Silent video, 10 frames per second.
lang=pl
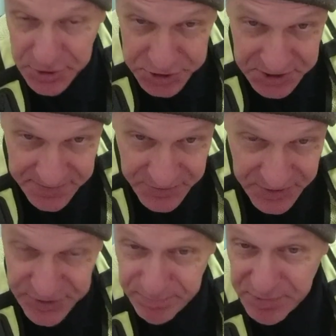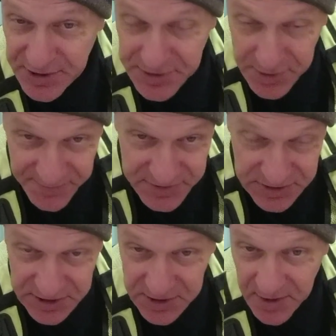świń
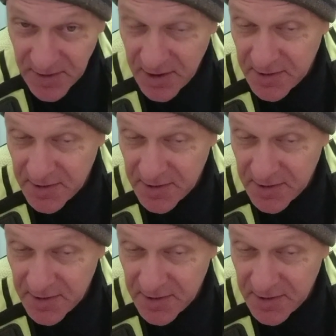pisowskich